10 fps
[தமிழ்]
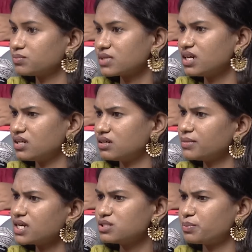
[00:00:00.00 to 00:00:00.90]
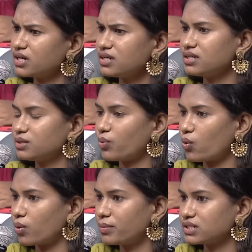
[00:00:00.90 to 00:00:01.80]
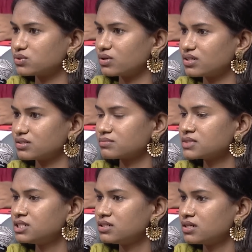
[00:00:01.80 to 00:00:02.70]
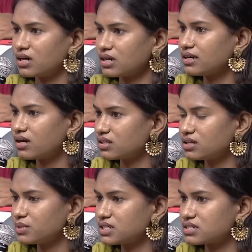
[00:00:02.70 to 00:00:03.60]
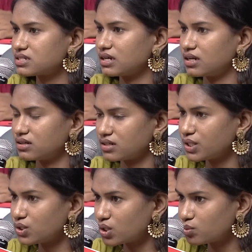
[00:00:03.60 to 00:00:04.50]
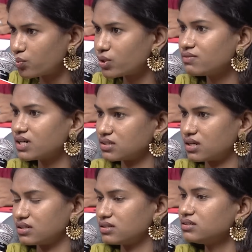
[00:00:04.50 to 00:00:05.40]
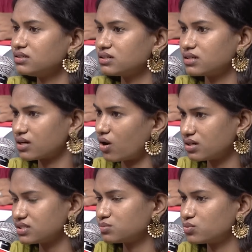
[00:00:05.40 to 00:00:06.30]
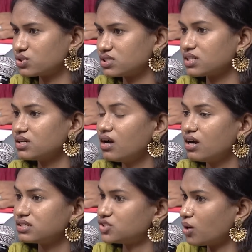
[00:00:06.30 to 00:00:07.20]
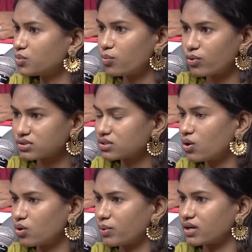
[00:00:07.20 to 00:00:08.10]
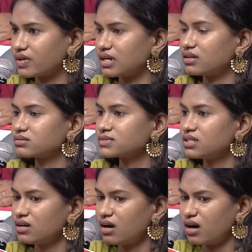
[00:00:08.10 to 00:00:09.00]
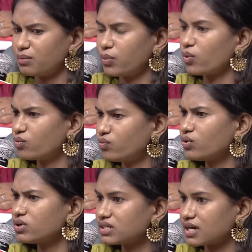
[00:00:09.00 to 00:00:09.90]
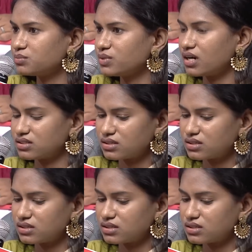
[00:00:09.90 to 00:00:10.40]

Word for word: இல்லை மேரேஜ் பண்ணிவிட்டு நீ போ அப்படின்னு சொல்லிட்டு எனக்கு அதுலேயுமே இன்ட்ரெஸ்டே இல்லை என்னோடய பிடிவாதத்தில் தான் நான் காலேஜும் முடித்தேன் ஜாப்க்கு போகிறதுக்கும் அலோவ் பண்ணவே இல்லை அப்போ ஒவ்வொரு டைமே அந்த